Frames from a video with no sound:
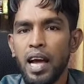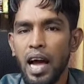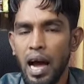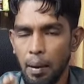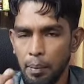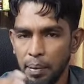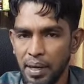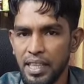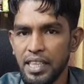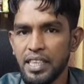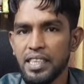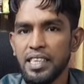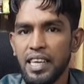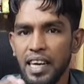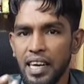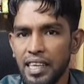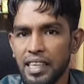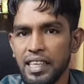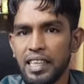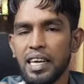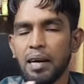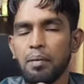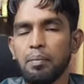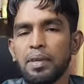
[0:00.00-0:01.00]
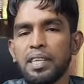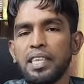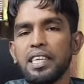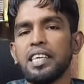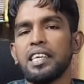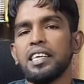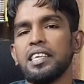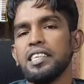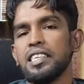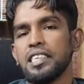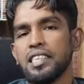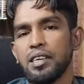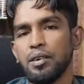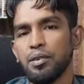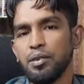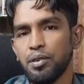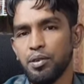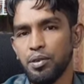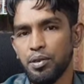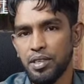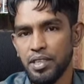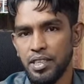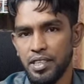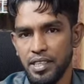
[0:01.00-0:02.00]
আমাদের জায়গা থেকে আপনাদেরকে ডিসকাউন্ট
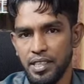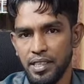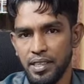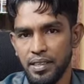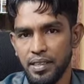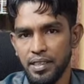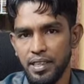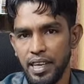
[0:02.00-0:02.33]
করতেছি